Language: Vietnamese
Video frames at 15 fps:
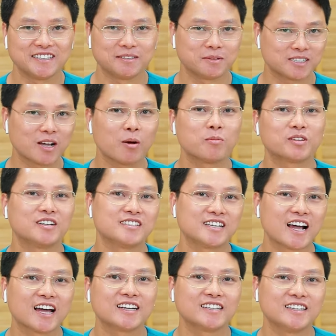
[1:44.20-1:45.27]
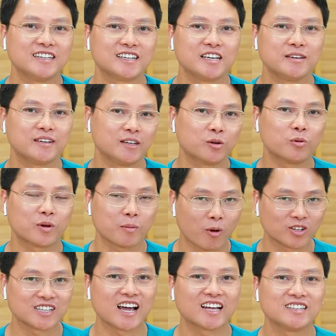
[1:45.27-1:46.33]
nhưng mà sau một thời gian thì khi khi cụ này
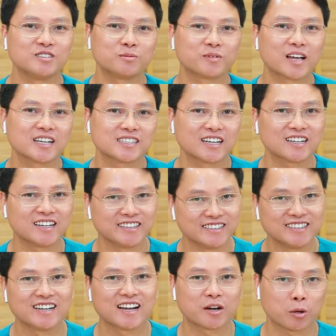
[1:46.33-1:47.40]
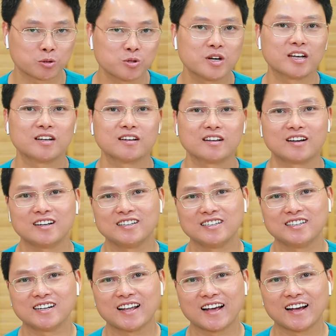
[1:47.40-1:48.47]
bỏ ra thì chúng ta sẽ gần như là nói chuyện gần
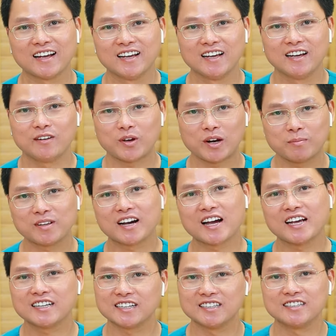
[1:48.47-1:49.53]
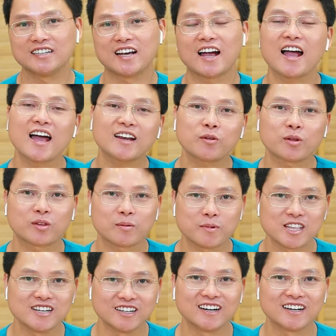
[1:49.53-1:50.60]
như là phát âm tiếng anh gần như là hát hoàn toàn
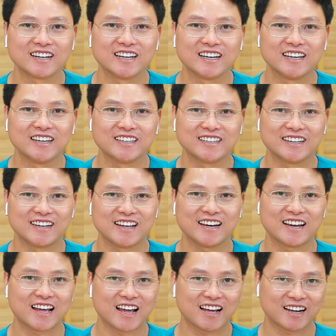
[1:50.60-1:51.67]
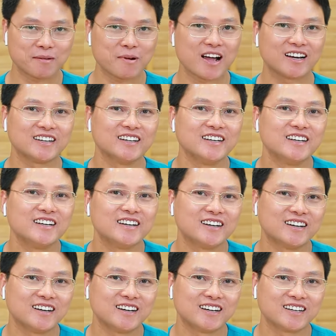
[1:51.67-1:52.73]
bình thường thế nên là các bạn
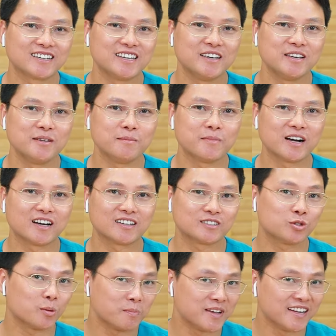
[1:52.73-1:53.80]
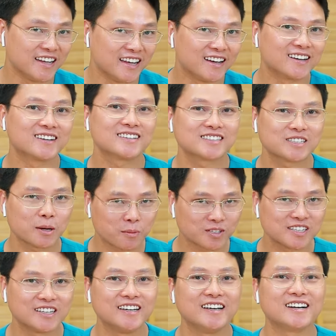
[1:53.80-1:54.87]
uh, khi mà chuẩn bị niềng trong quá
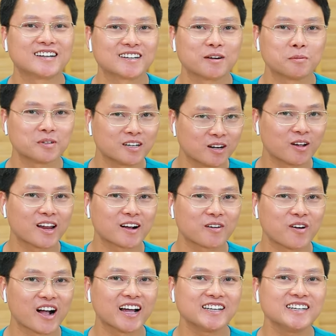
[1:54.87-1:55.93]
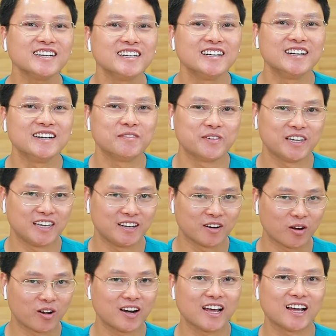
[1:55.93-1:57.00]
trình niềng cũng đừng lo lắng quá nhé vì
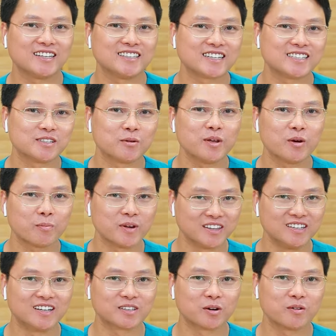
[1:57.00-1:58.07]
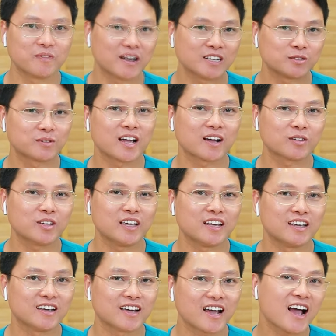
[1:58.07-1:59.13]
nó là những cái dấu hiệu bình thường thôi à, vâng. và chúng ta có
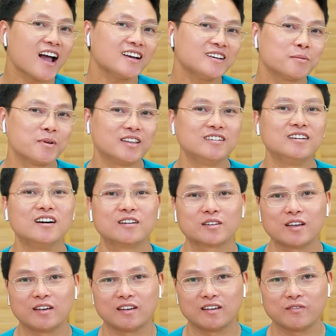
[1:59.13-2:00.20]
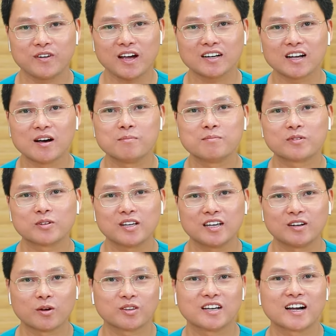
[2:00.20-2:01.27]
thể hát được bình thường có thể phát âm có
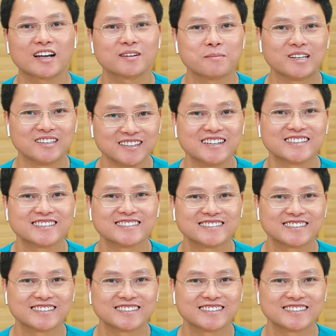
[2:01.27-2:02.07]
thể nói tiếng anh bình thường